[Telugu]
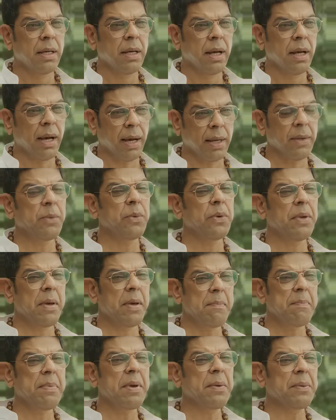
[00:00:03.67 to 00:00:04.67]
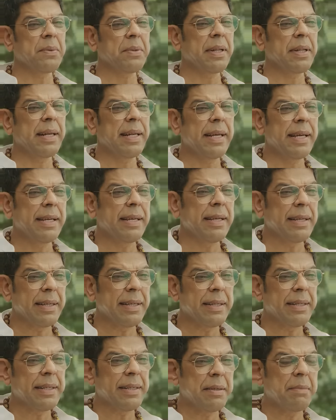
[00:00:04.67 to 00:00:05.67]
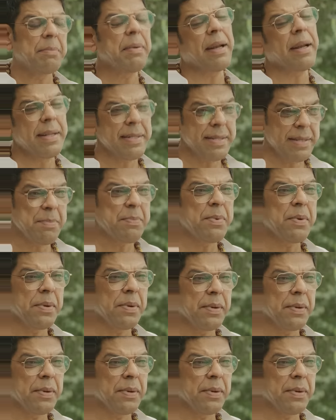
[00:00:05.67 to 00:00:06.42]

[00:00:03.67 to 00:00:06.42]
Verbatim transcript: అనుకుని ఏం పీకుతానులే పర్లేదు చెప్పు